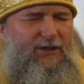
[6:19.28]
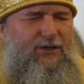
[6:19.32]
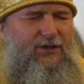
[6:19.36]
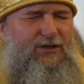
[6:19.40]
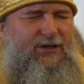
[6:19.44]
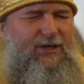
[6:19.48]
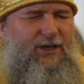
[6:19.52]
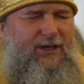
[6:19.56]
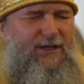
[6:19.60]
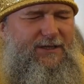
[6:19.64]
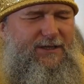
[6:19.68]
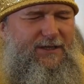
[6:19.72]

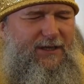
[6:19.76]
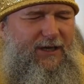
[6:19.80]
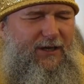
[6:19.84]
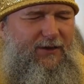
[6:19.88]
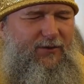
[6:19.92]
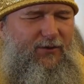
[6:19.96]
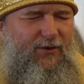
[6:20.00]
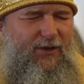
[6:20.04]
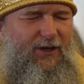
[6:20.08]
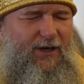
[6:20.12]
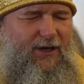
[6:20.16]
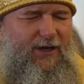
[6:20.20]
честь,
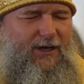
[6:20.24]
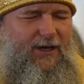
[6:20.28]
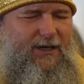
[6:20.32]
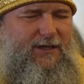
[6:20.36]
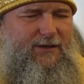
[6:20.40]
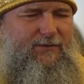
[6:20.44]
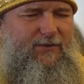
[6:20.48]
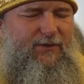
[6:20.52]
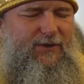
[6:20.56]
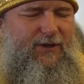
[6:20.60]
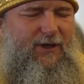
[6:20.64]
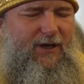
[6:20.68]
которую
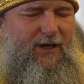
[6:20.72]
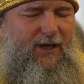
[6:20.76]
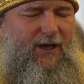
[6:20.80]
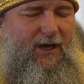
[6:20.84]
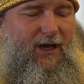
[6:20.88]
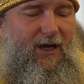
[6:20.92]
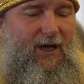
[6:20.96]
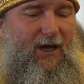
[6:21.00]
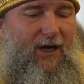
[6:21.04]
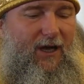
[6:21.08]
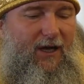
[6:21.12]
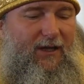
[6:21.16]
оказывают,
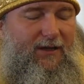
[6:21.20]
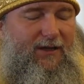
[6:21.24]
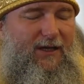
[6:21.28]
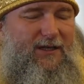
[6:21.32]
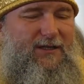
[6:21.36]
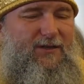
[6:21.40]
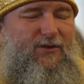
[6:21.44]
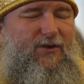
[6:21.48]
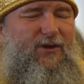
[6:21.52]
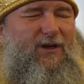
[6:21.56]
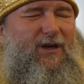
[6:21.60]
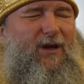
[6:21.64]

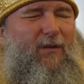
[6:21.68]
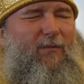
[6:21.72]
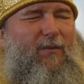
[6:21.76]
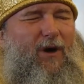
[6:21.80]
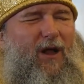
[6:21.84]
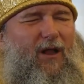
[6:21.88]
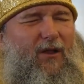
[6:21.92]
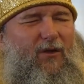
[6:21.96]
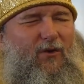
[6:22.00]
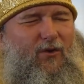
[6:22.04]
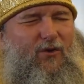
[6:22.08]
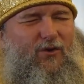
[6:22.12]
настолько
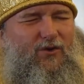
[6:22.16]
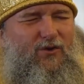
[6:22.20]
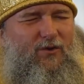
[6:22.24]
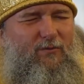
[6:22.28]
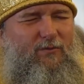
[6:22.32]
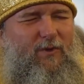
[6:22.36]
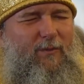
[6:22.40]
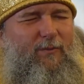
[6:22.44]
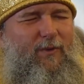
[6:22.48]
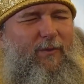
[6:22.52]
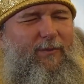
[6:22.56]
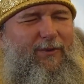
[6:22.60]
мало,
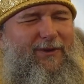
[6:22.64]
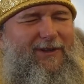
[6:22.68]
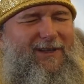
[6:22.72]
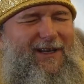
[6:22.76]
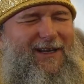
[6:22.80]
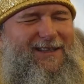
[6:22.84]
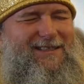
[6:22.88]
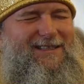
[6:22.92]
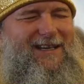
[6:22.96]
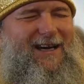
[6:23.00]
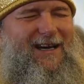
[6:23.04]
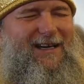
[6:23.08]
чтобы
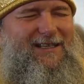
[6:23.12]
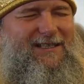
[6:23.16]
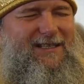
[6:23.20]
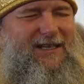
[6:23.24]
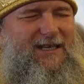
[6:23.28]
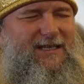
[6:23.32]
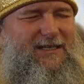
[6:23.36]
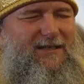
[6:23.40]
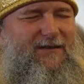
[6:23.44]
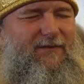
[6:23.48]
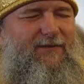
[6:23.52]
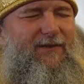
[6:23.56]
попытаться
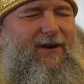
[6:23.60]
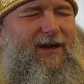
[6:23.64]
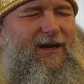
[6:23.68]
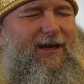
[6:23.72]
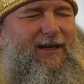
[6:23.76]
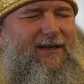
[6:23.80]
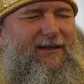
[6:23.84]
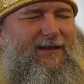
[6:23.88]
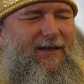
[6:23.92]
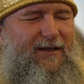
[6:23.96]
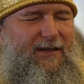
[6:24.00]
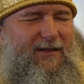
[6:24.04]
одеть в
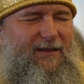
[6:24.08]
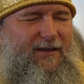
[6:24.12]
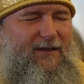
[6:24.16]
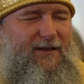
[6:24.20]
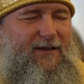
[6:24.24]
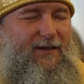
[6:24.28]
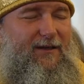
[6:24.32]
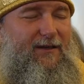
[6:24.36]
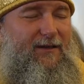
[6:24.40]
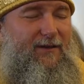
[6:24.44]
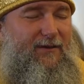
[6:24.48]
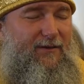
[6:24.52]
это
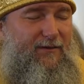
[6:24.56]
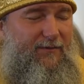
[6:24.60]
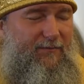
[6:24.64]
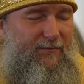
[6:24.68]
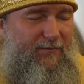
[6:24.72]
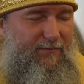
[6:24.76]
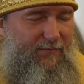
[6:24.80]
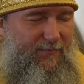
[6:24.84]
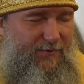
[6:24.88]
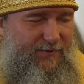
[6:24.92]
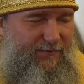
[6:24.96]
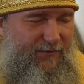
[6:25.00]

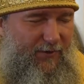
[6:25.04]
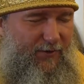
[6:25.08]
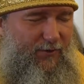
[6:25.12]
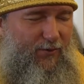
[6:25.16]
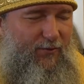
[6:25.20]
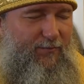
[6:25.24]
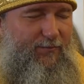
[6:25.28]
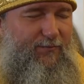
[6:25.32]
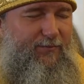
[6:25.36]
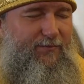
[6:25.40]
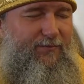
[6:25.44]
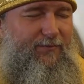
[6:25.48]

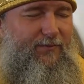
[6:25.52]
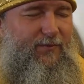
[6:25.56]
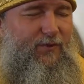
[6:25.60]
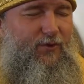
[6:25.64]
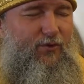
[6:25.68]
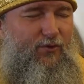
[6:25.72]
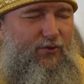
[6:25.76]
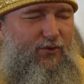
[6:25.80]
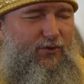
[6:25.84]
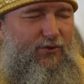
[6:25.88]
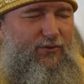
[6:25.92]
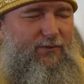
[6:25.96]
свою
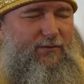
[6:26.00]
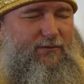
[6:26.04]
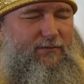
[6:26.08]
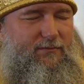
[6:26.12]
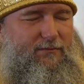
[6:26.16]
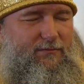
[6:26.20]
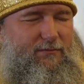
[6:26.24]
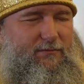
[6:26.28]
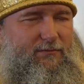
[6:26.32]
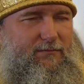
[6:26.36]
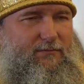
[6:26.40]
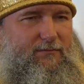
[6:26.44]
душу
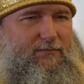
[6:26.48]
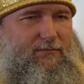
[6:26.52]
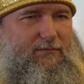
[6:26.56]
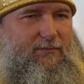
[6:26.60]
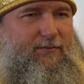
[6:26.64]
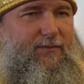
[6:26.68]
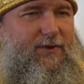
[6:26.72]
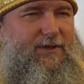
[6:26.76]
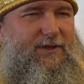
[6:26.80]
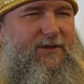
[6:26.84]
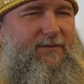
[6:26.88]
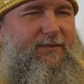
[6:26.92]

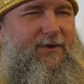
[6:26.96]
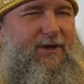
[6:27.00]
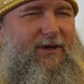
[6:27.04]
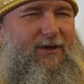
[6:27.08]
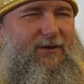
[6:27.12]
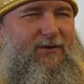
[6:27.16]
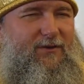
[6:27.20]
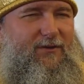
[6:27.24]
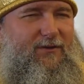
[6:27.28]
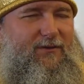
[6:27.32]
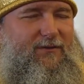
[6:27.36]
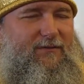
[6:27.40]

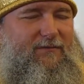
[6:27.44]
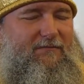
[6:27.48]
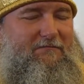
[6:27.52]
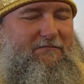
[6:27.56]
бессмертную.